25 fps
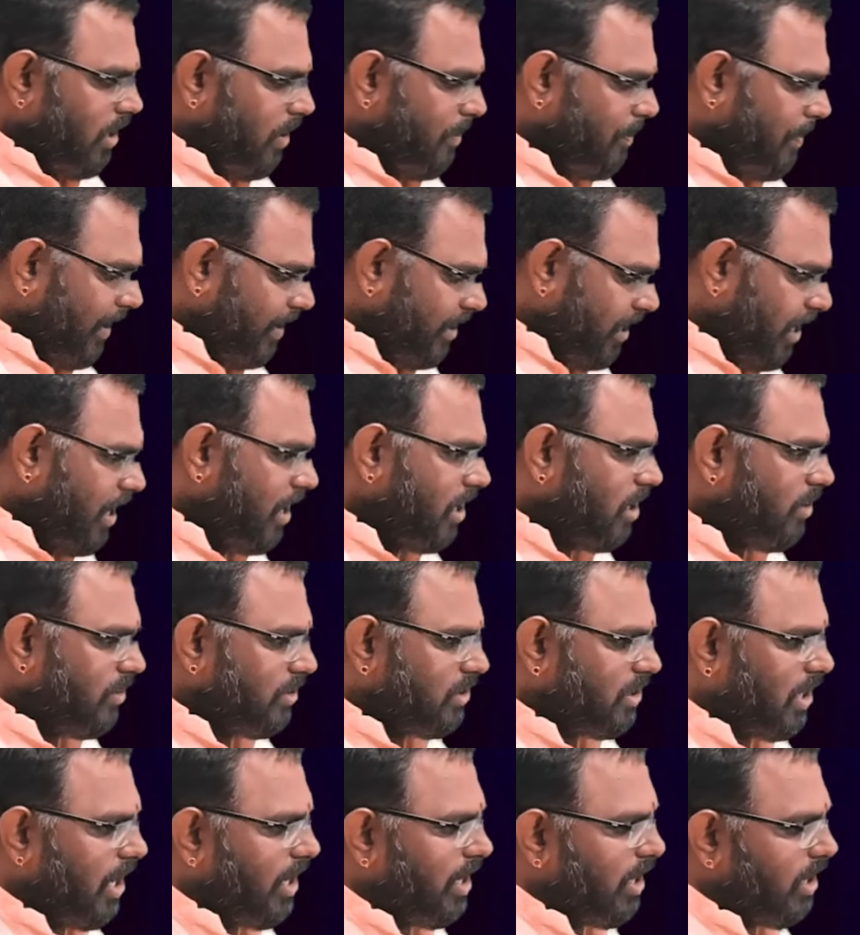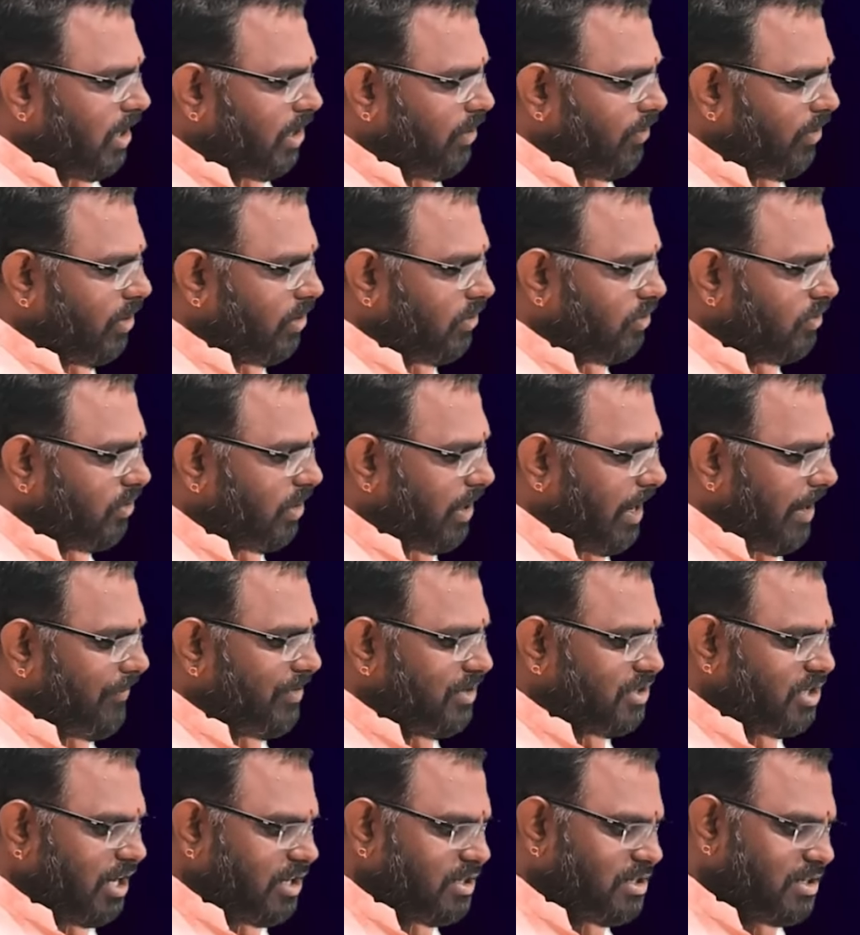ఈ పదిహేడవ తారీఖు వరకు
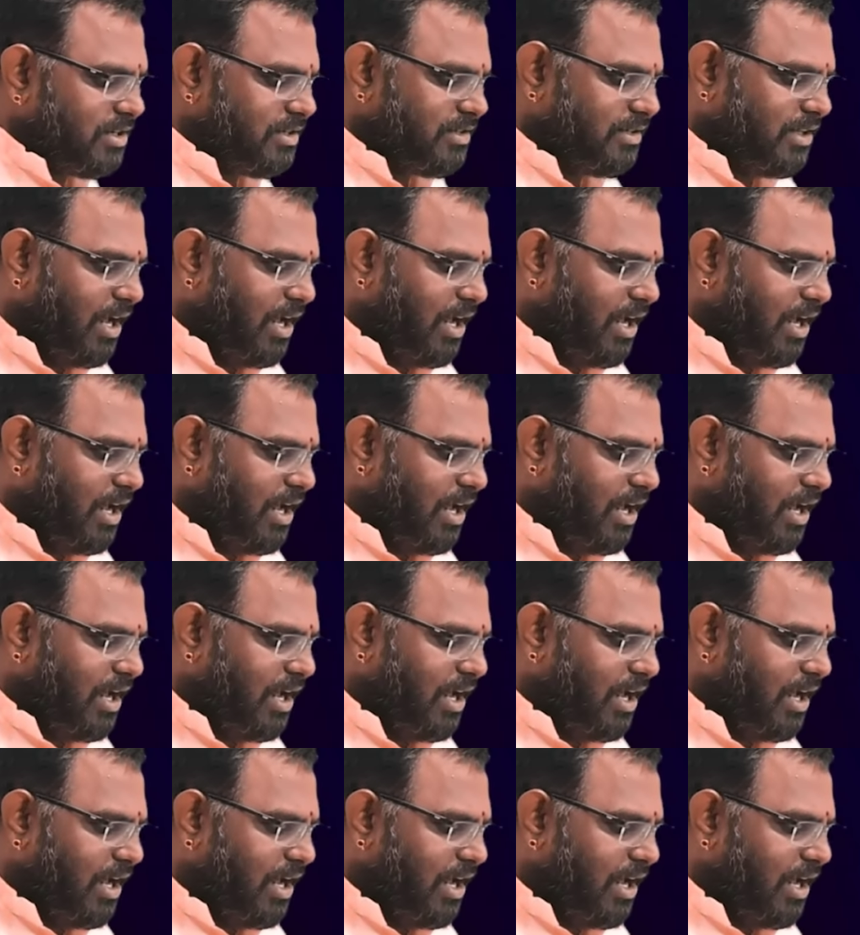రవి షష్ట